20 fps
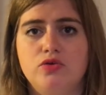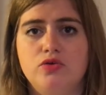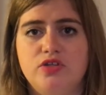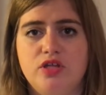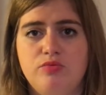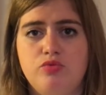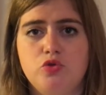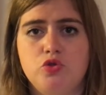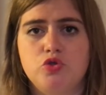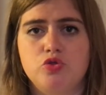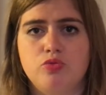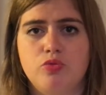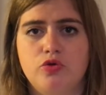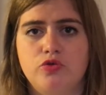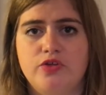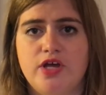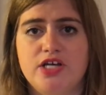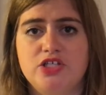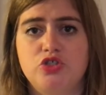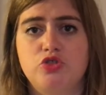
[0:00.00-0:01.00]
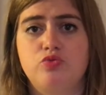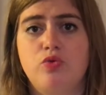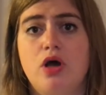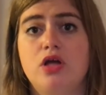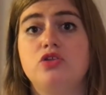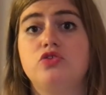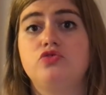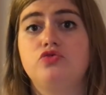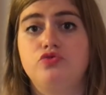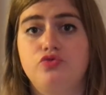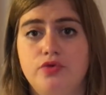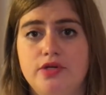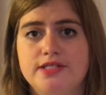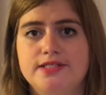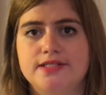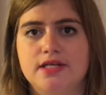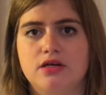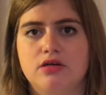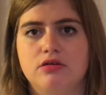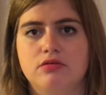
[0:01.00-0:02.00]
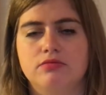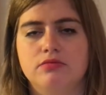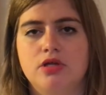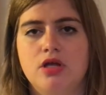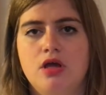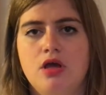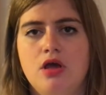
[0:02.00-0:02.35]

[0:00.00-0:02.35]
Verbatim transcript: au début de son mandat, soit tous les 5 ans.